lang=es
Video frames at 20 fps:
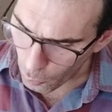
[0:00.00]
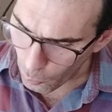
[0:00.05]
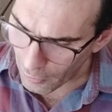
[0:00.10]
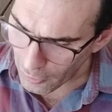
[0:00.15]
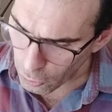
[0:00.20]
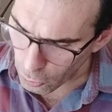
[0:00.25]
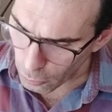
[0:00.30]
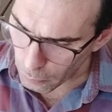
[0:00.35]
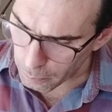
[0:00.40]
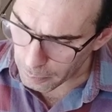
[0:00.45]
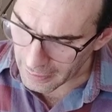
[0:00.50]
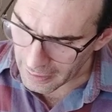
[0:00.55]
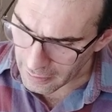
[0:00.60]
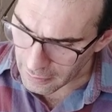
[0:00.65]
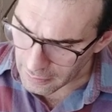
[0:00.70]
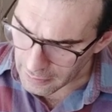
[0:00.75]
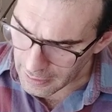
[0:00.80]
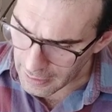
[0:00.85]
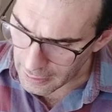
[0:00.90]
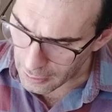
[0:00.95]
cuando
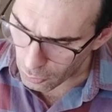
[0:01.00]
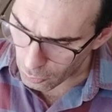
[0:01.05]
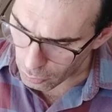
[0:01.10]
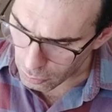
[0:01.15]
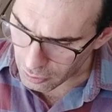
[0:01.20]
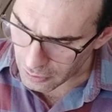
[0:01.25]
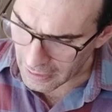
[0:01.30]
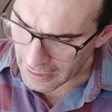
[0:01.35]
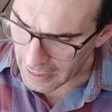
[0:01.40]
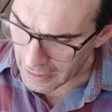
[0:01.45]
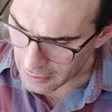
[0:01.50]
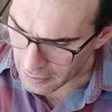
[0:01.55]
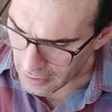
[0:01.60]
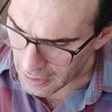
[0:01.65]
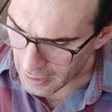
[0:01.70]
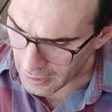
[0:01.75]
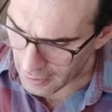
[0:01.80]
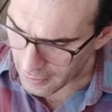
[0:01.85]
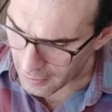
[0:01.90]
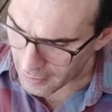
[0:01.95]
partieron de la
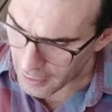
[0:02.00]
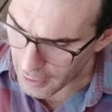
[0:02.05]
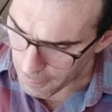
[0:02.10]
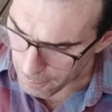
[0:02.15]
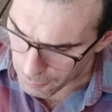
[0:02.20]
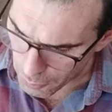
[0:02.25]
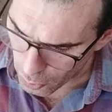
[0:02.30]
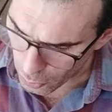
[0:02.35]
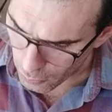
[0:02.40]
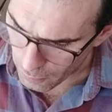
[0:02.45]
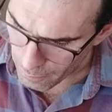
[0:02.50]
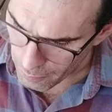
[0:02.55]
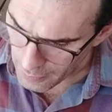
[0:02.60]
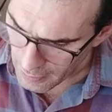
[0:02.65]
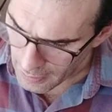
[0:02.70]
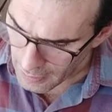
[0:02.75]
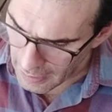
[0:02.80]
tierra de Egipto.